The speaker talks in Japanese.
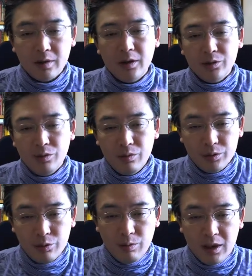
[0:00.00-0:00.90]
既存の
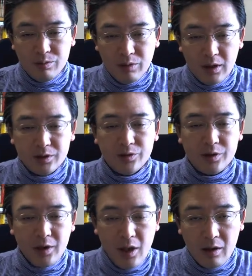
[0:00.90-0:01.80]
商売にプラス
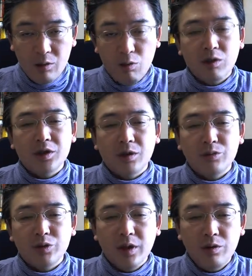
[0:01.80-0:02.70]
して高齢者
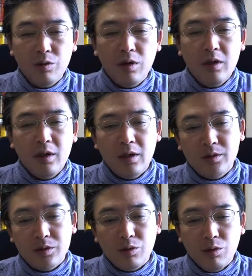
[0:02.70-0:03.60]
向けの
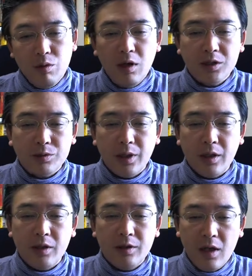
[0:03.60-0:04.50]
事業を始めら
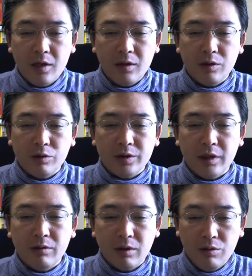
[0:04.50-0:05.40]
れた企業
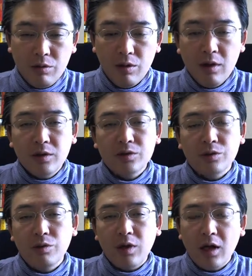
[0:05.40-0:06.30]
さんなど、そ
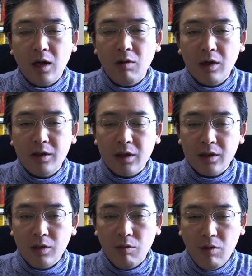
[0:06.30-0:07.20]
の関わり
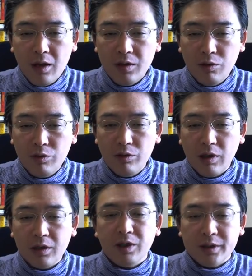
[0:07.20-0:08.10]
方はいろい
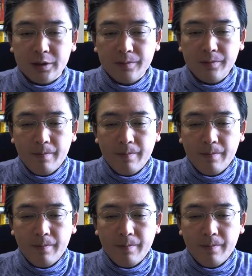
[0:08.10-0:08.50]
ろあります。